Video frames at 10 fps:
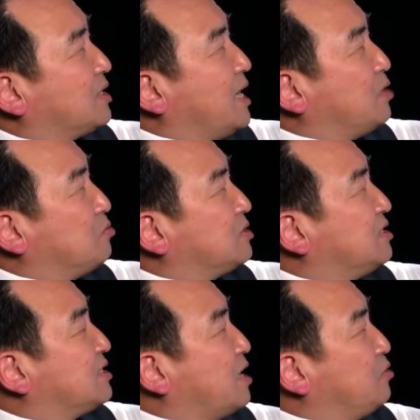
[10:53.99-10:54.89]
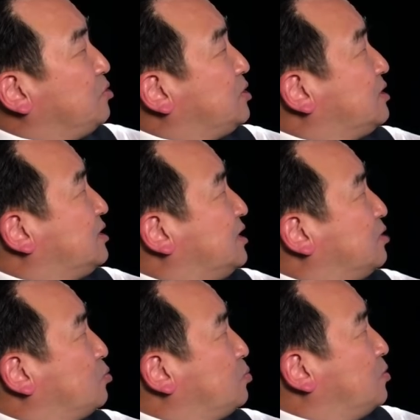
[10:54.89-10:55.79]
该公司参与协
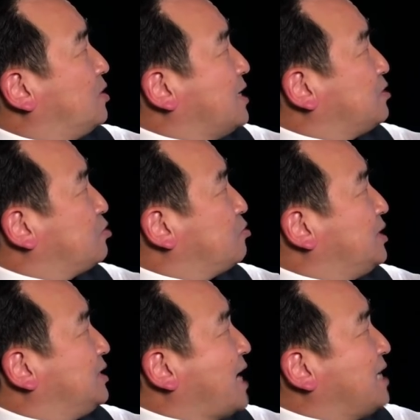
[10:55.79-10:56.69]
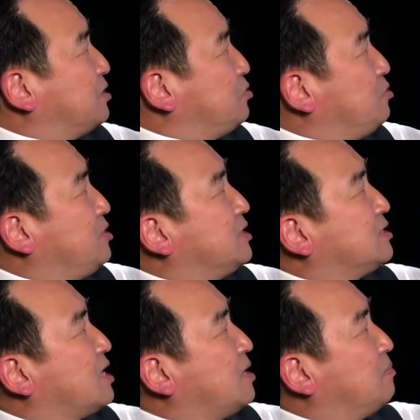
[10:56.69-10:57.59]
助波兰最大的运营
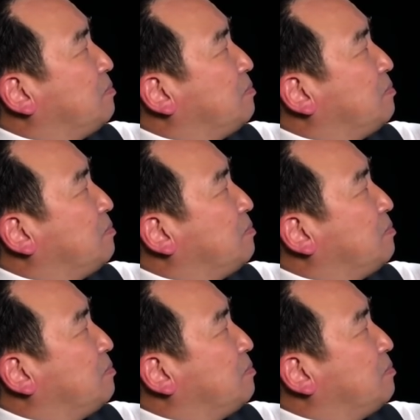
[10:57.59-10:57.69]
商